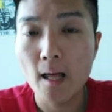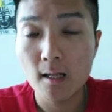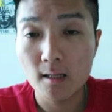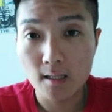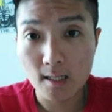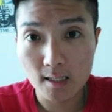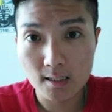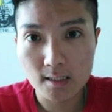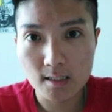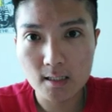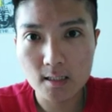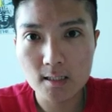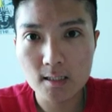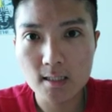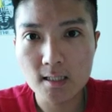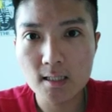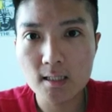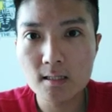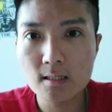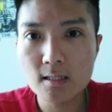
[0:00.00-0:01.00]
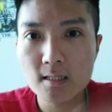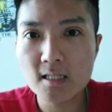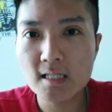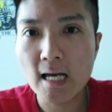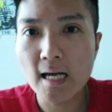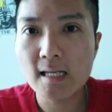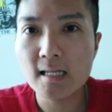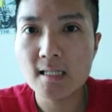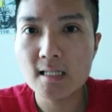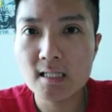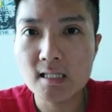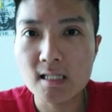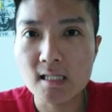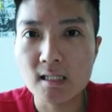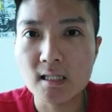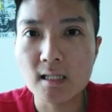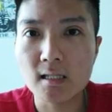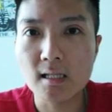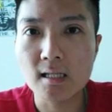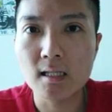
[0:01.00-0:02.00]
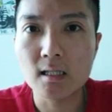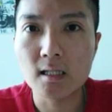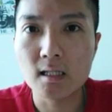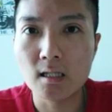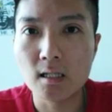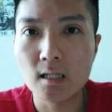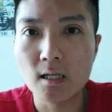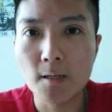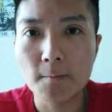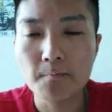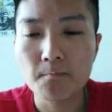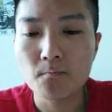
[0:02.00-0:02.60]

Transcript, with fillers: 那其实跟上一期的那个。